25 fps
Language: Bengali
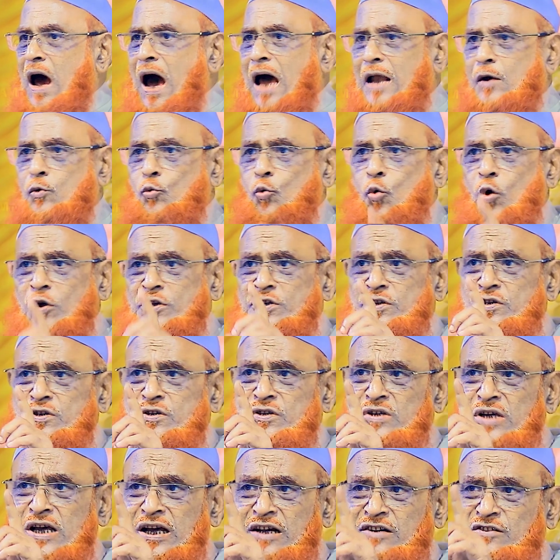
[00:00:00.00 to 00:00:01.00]
আর
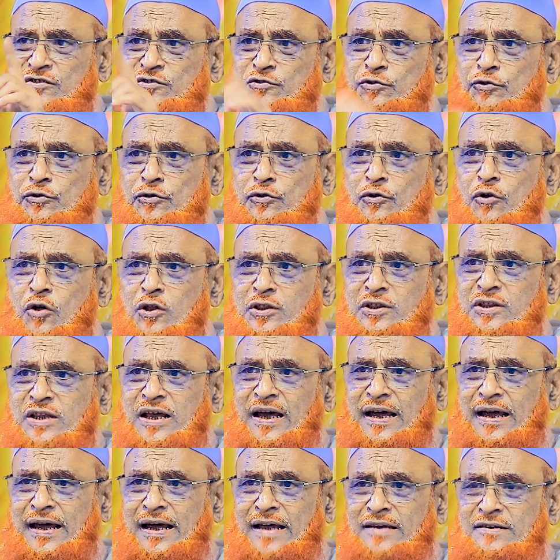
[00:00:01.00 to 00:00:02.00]
ঐচ্ছিক
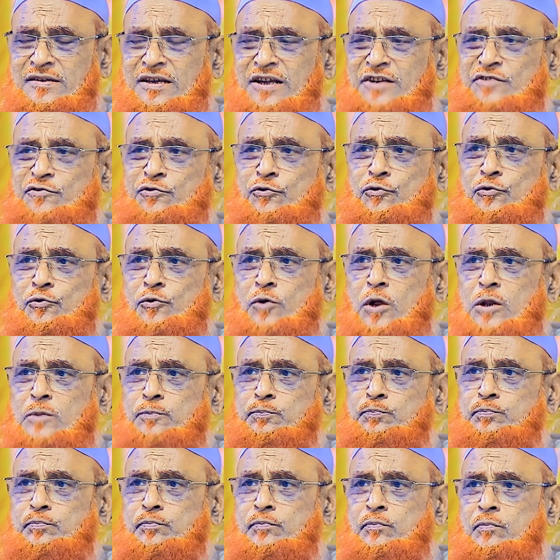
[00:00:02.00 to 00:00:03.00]
সুন্নতকে যে সুন্নত
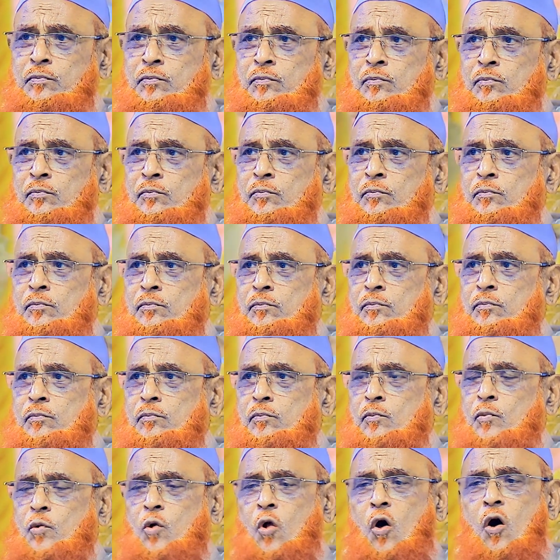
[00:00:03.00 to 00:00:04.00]

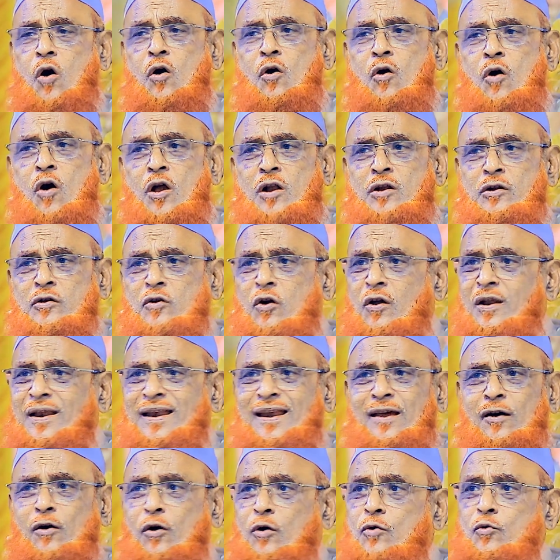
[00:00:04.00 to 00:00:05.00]
লঙ্ঘন
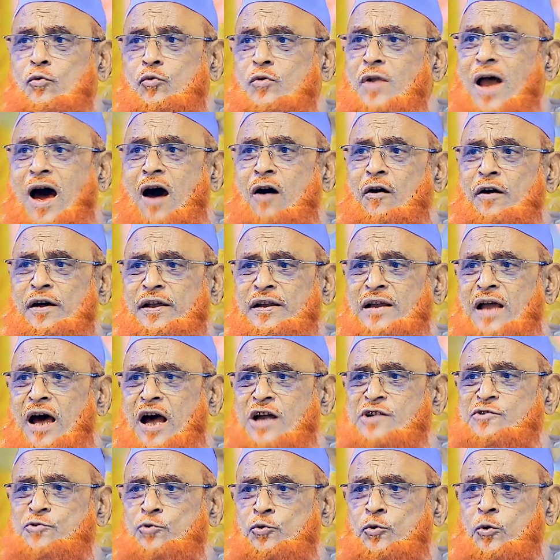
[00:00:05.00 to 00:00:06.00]
করলেও গুণা হয় না
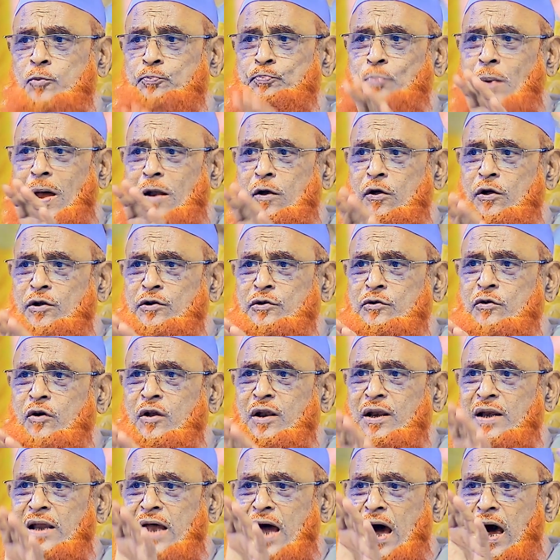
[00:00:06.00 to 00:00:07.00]
শুধু পালন
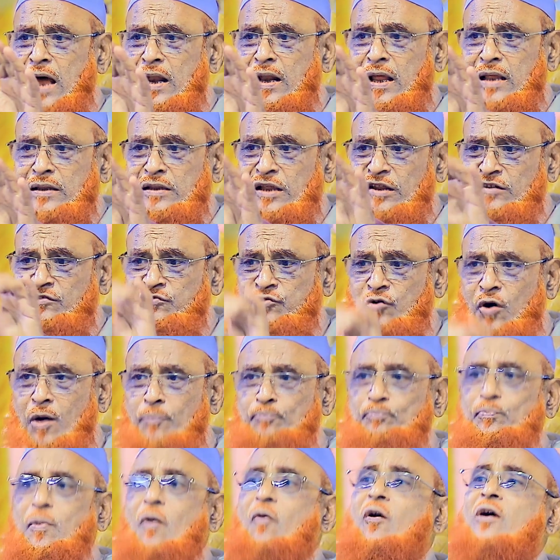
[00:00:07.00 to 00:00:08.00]
করলে আলাদা
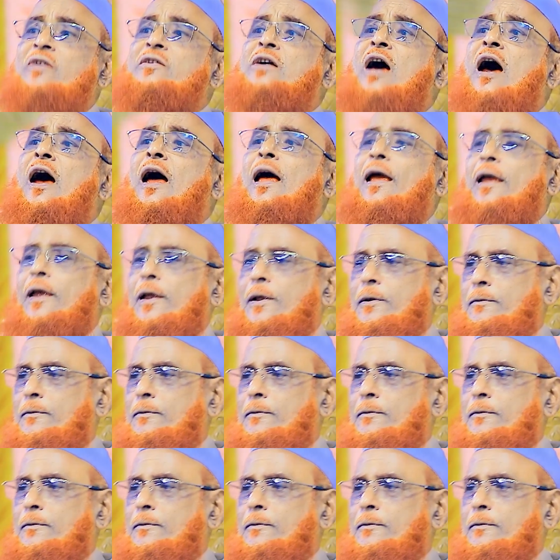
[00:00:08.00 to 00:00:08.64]
সোয়াব পাওয়া যায়